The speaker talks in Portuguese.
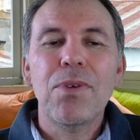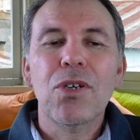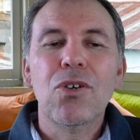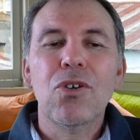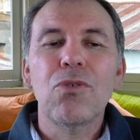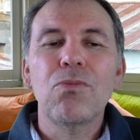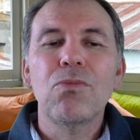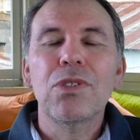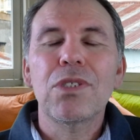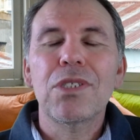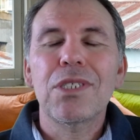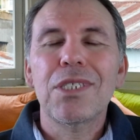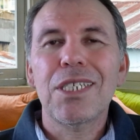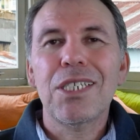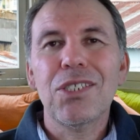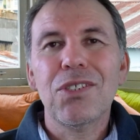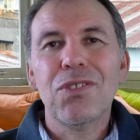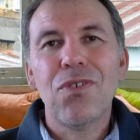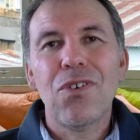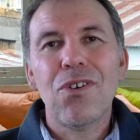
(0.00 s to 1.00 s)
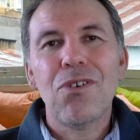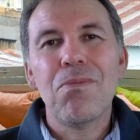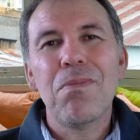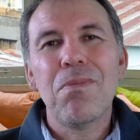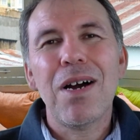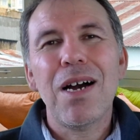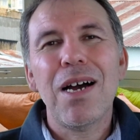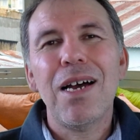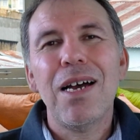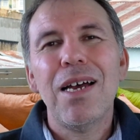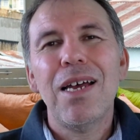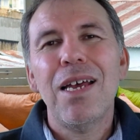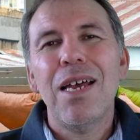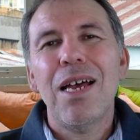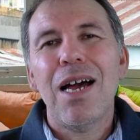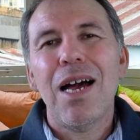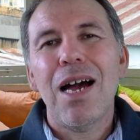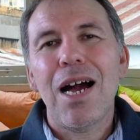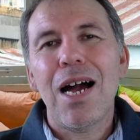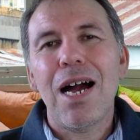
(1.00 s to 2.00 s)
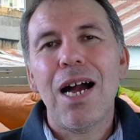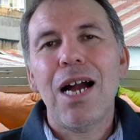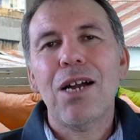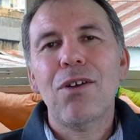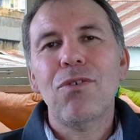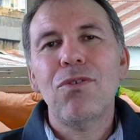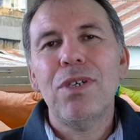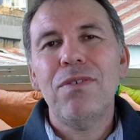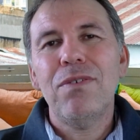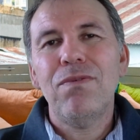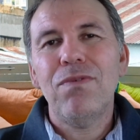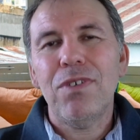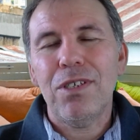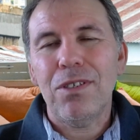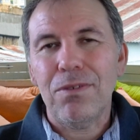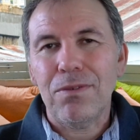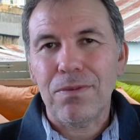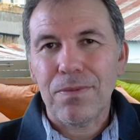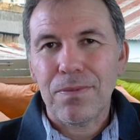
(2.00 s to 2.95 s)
como transformar a água em vinho.